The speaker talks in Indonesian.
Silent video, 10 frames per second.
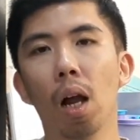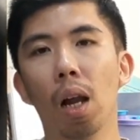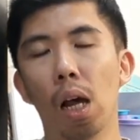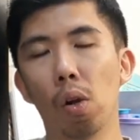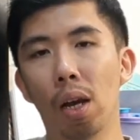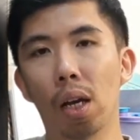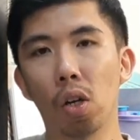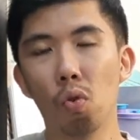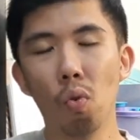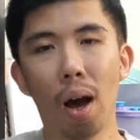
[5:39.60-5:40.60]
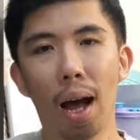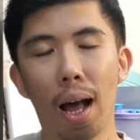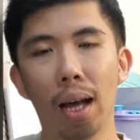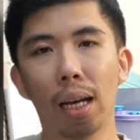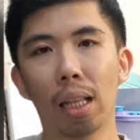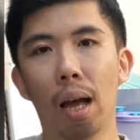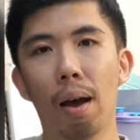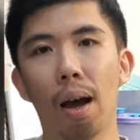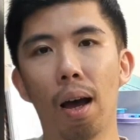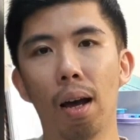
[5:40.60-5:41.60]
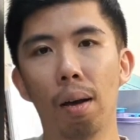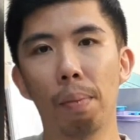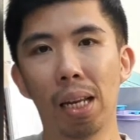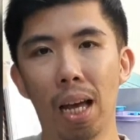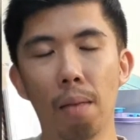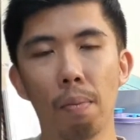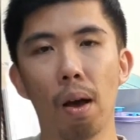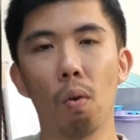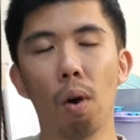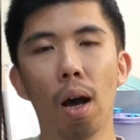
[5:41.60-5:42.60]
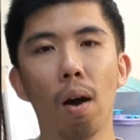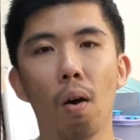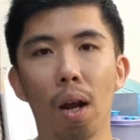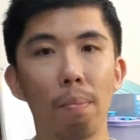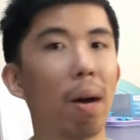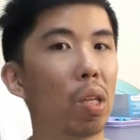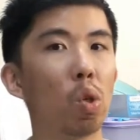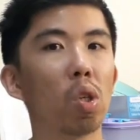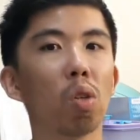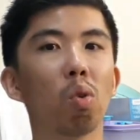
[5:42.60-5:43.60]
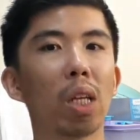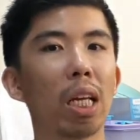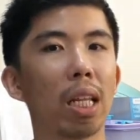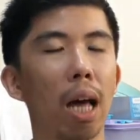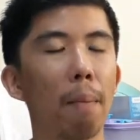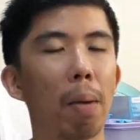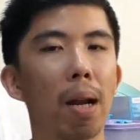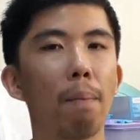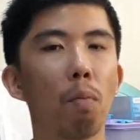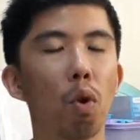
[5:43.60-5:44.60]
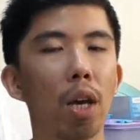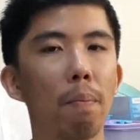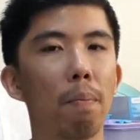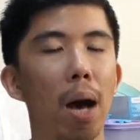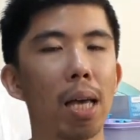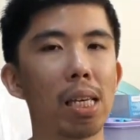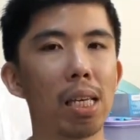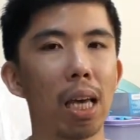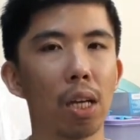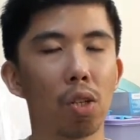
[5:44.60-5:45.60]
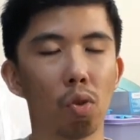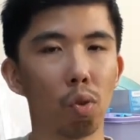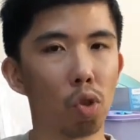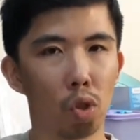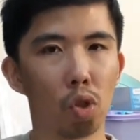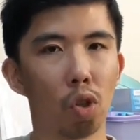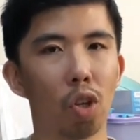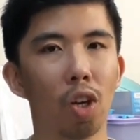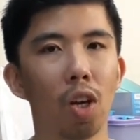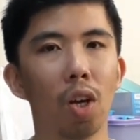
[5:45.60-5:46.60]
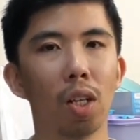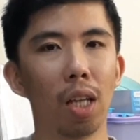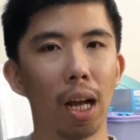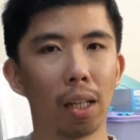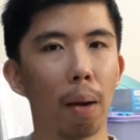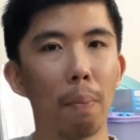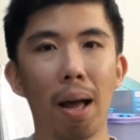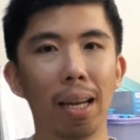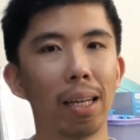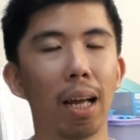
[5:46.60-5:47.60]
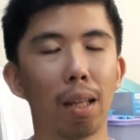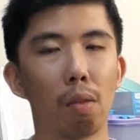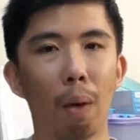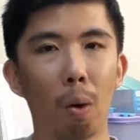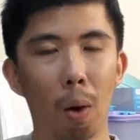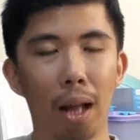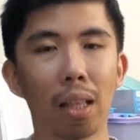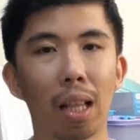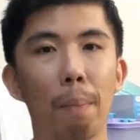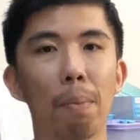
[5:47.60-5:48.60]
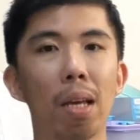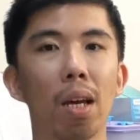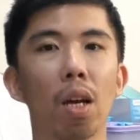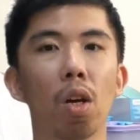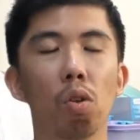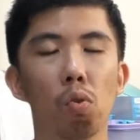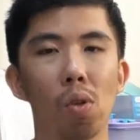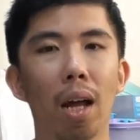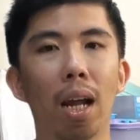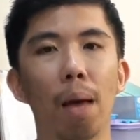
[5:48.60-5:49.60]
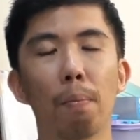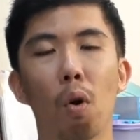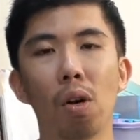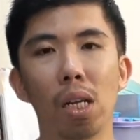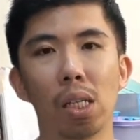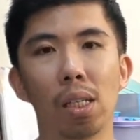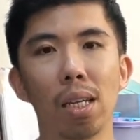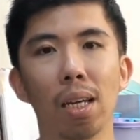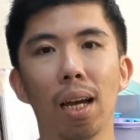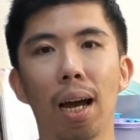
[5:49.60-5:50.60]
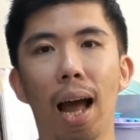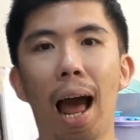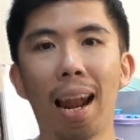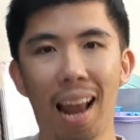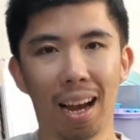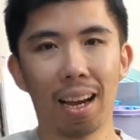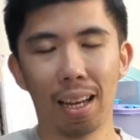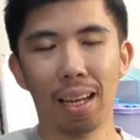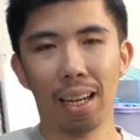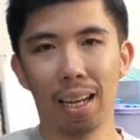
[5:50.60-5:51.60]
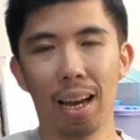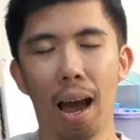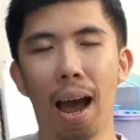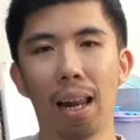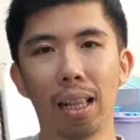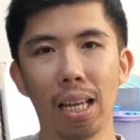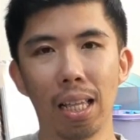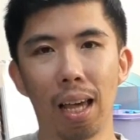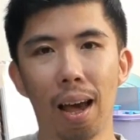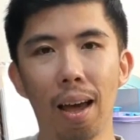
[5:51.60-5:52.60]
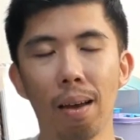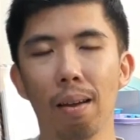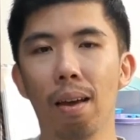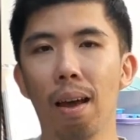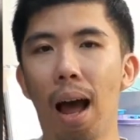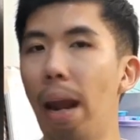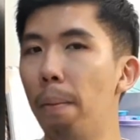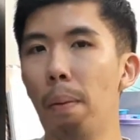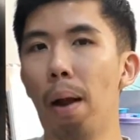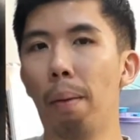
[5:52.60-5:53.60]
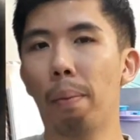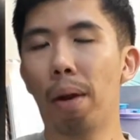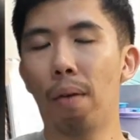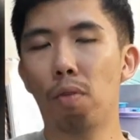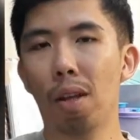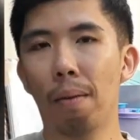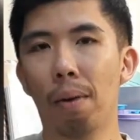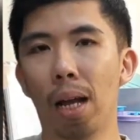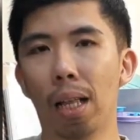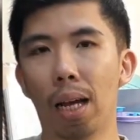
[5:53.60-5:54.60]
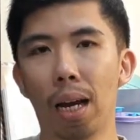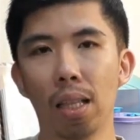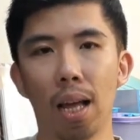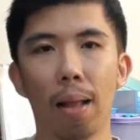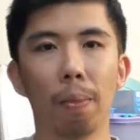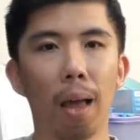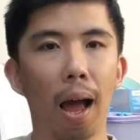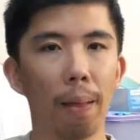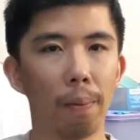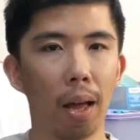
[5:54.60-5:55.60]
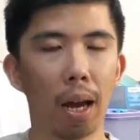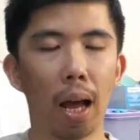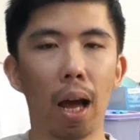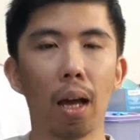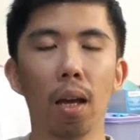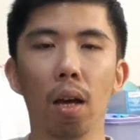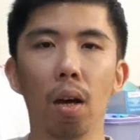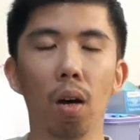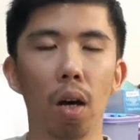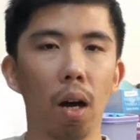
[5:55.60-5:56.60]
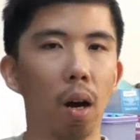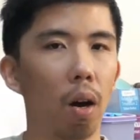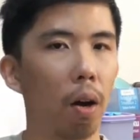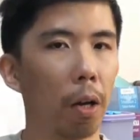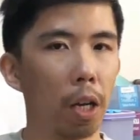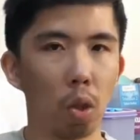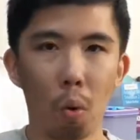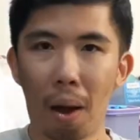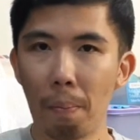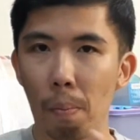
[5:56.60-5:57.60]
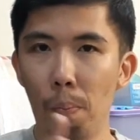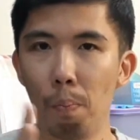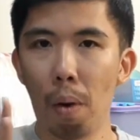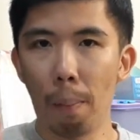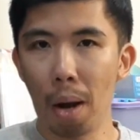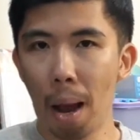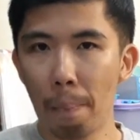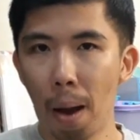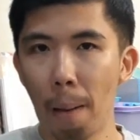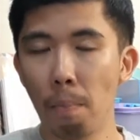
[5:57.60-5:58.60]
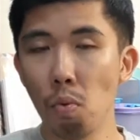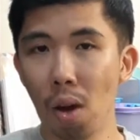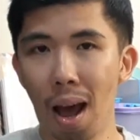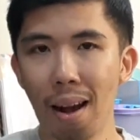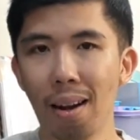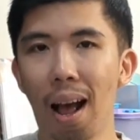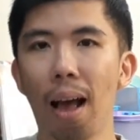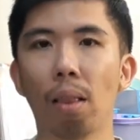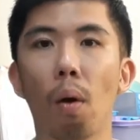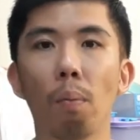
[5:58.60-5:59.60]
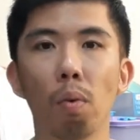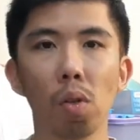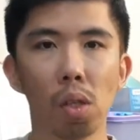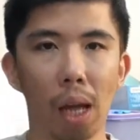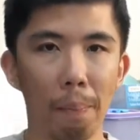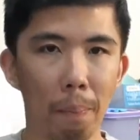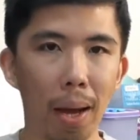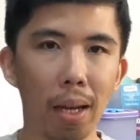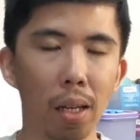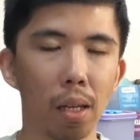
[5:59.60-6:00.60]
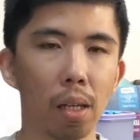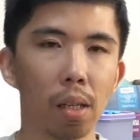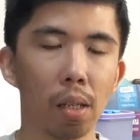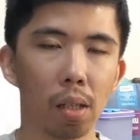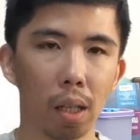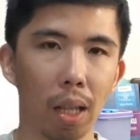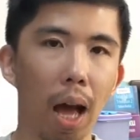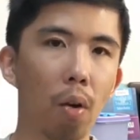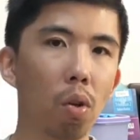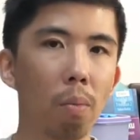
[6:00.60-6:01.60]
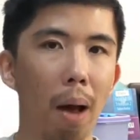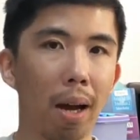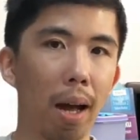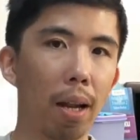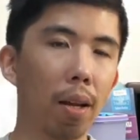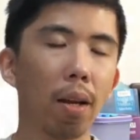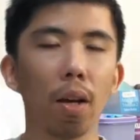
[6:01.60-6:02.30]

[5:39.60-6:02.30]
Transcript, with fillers: Lalu yang kedua kita eh, melihat bahwa orang Majus itu tidak menemui bayi Yesus yang terbaling di atas parungan tetapi sudah dalam kondisi anak Ya, artinya ada beberapa penafsir yang mengatakan entah antara eh, hitungan beberapa bulan ataupun sampai setahun bahkan